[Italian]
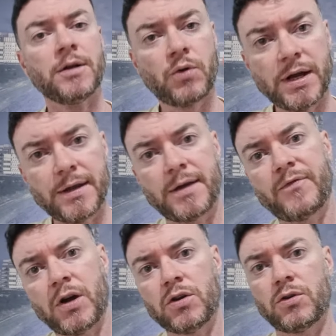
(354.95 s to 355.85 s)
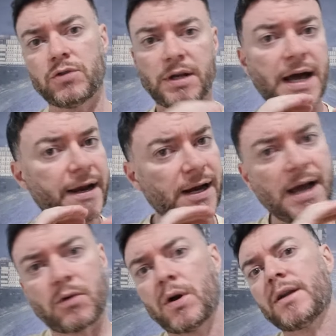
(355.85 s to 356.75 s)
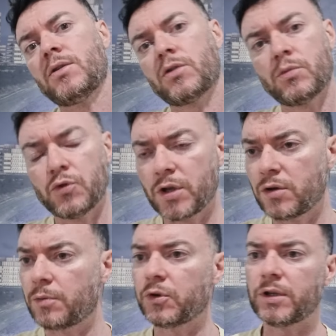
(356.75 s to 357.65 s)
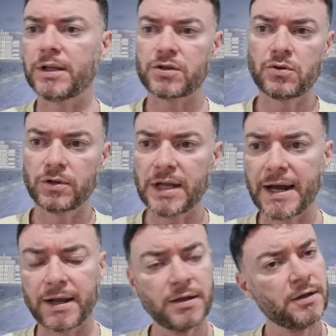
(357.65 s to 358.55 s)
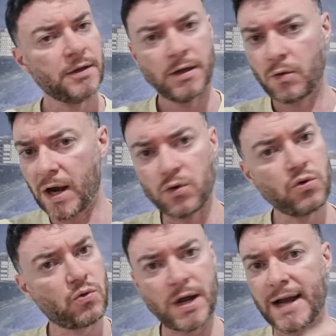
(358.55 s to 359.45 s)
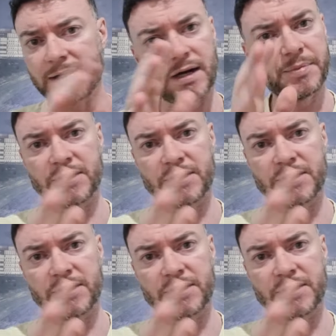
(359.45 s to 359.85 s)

quelli che vogliono tirare l'acqua nel loro mulino potete ascoltare qualunque altra